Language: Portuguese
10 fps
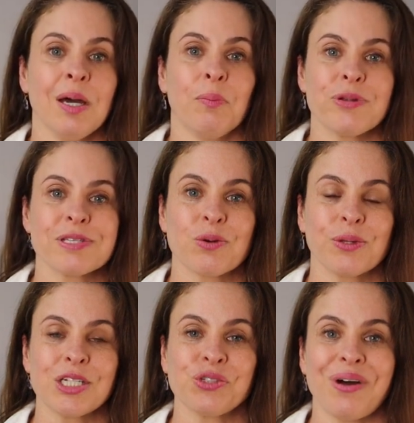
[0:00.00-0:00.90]
Por
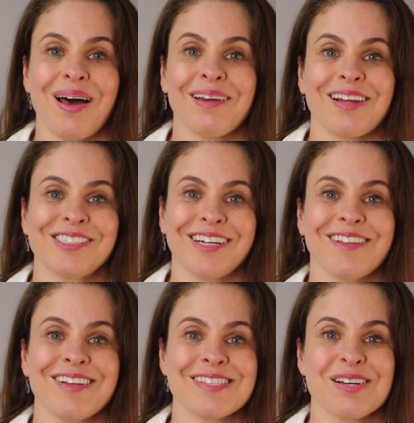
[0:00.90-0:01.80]
quando a gente fala que a
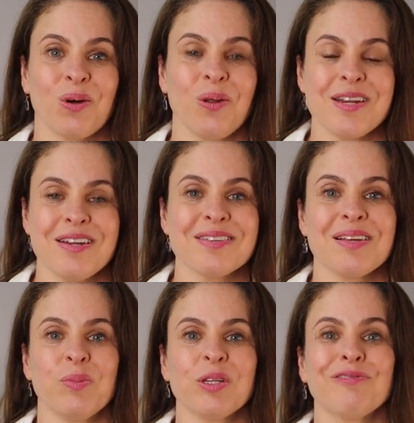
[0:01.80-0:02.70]
dieta tem que ser
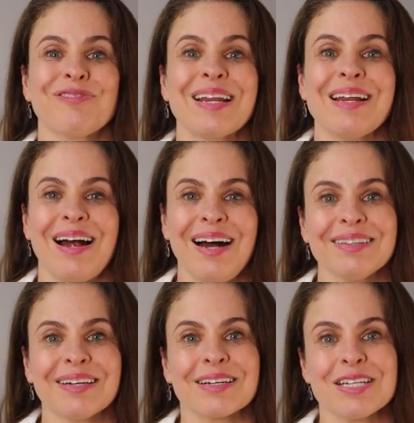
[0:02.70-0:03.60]
colorida, muito
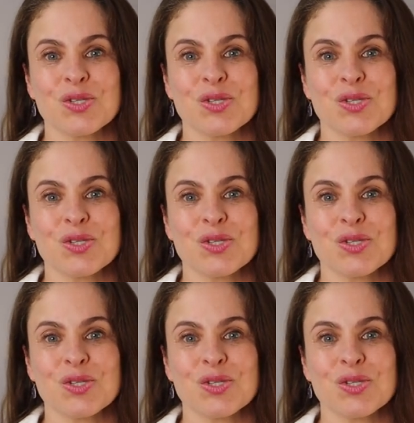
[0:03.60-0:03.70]
variada,